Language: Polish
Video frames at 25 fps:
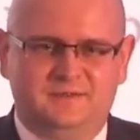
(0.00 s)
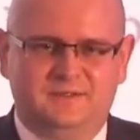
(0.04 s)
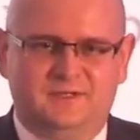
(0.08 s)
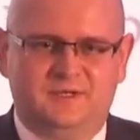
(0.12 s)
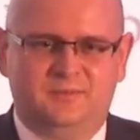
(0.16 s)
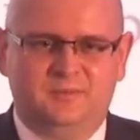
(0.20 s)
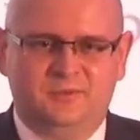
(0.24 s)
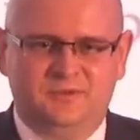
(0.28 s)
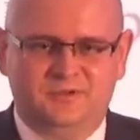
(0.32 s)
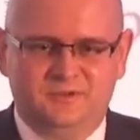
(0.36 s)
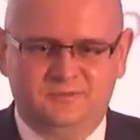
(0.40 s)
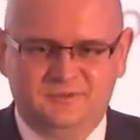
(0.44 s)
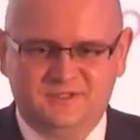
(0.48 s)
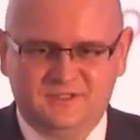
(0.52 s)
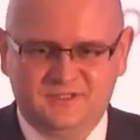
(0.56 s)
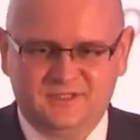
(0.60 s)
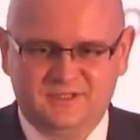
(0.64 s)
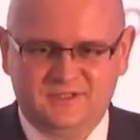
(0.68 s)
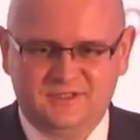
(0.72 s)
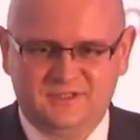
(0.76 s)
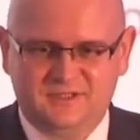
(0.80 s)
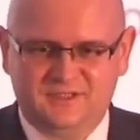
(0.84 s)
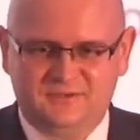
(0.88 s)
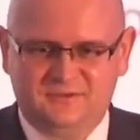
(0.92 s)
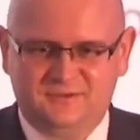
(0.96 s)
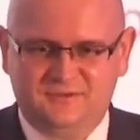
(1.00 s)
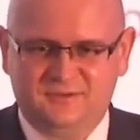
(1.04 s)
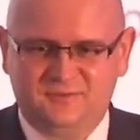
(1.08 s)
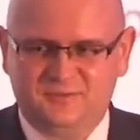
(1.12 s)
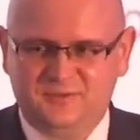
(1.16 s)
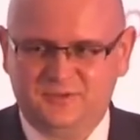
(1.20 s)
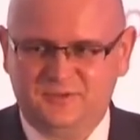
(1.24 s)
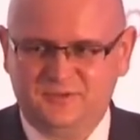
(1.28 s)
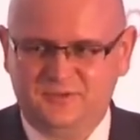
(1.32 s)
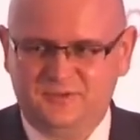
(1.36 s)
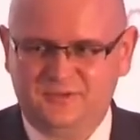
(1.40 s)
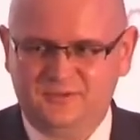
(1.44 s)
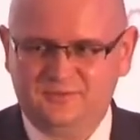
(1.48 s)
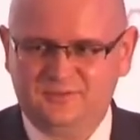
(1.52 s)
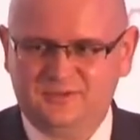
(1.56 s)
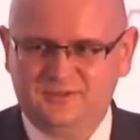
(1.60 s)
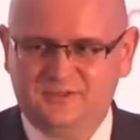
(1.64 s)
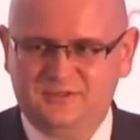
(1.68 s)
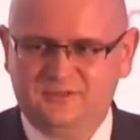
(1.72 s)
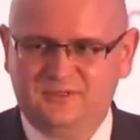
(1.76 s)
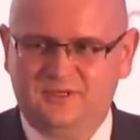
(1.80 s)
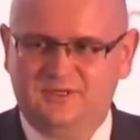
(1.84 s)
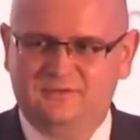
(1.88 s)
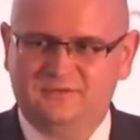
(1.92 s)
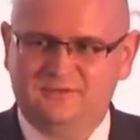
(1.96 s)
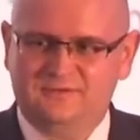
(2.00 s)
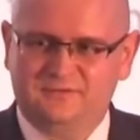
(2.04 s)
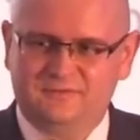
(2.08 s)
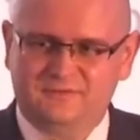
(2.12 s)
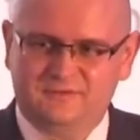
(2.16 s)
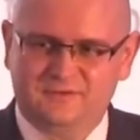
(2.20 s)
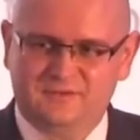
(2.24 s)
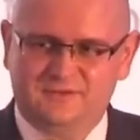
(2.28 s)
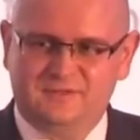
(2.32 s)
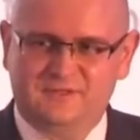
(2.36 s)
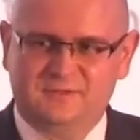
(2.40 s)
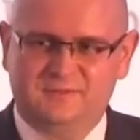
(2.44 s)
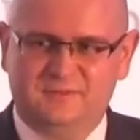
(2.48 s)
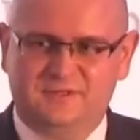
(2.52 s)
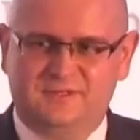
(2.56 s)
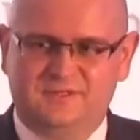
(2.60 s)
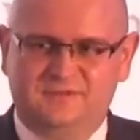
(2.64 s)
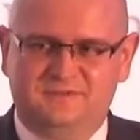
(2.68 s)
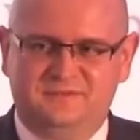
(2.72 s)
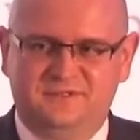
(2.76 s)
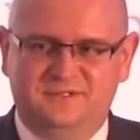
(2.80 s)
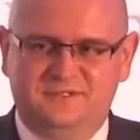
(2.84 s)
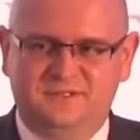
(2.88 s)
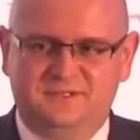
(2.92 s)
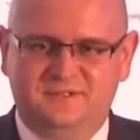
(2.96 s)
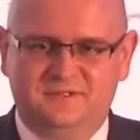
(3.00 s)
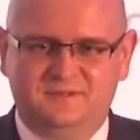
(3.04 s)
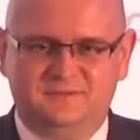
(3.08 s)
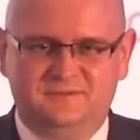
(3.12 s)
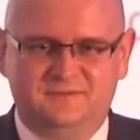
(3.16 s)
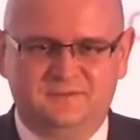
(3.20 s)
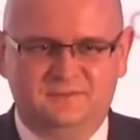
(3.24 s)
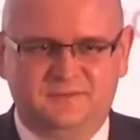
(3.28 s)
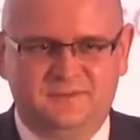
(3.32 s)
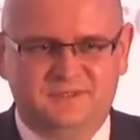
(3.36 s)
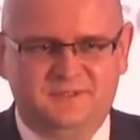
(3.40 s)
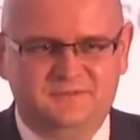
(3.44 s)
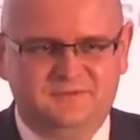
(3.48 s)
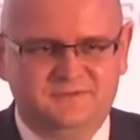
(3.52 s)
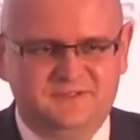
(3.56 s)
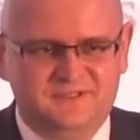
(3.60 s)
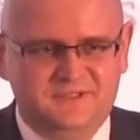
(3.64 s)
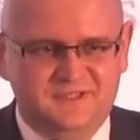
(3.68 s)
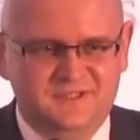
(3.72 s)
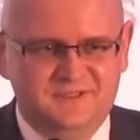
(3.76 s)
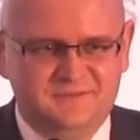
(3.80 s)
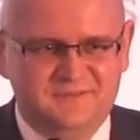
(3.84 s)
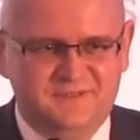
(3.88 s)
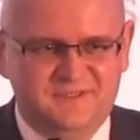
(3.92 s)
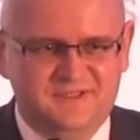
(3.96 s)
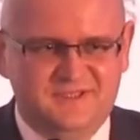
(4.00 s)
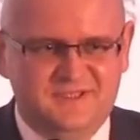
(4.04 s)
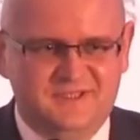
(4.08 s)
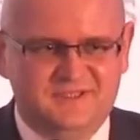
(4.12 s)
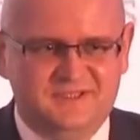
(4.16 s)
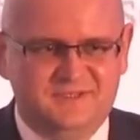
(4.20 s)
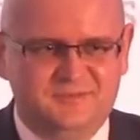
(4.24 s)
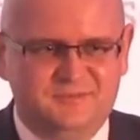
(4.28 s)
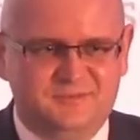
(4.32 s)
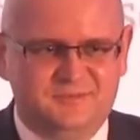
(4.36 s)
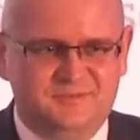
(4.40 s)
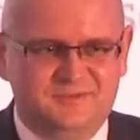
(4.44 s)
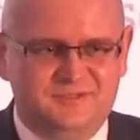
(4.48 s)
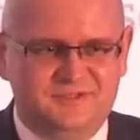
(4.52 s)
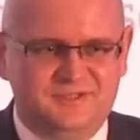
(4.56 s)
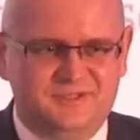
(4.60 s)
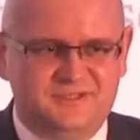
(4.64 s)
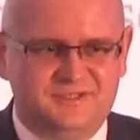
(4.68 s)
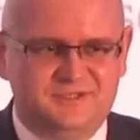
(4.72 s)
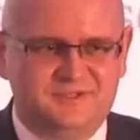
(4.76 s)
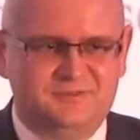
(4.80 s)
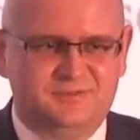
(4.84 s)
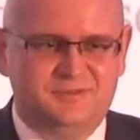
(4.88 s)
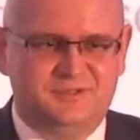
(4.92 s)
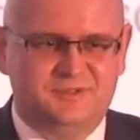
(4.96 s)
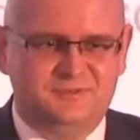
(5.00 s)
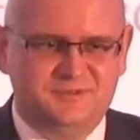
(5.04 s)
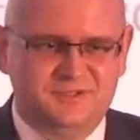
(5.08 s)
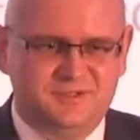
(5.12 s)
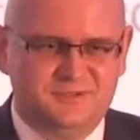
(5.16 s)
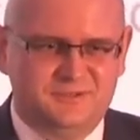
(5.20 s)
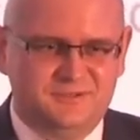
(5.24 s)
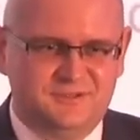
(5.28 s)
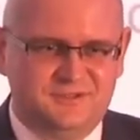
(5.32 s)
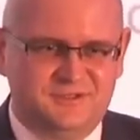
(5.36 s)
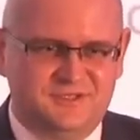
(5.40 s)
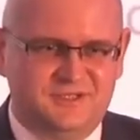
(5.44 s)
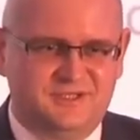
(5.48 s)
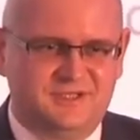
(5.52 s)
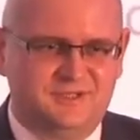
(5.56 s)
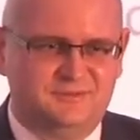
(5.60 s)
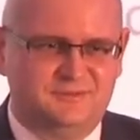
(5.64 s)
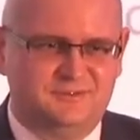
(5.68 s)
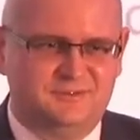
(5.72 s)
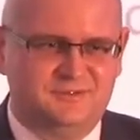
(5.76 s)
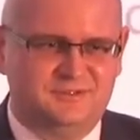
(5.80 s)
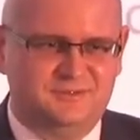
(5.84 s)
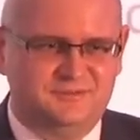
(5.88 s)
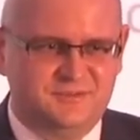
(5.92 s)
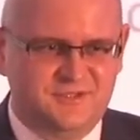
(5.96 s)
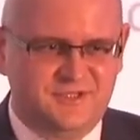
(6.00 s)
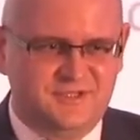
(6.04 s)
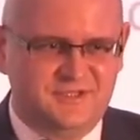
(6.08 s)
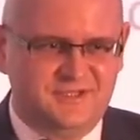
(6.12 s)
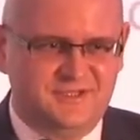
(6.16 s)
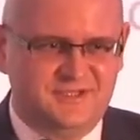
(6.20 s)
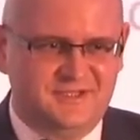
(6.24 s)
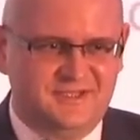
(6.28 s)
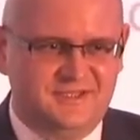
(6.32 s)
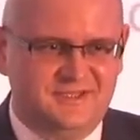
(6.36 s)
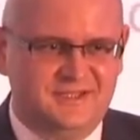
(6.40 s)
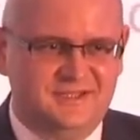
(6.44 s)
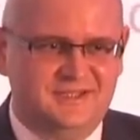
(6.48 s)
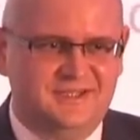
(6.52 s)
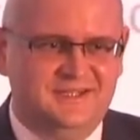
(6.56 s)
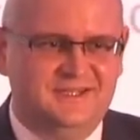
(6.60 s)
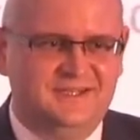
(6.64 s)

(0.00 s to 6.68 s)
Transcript: a potem się zaczyna to dopiero robić, no a w, specyfic, w specyfice administracji publicznej jeszcze potem się rok czeka, bo jest przetarg.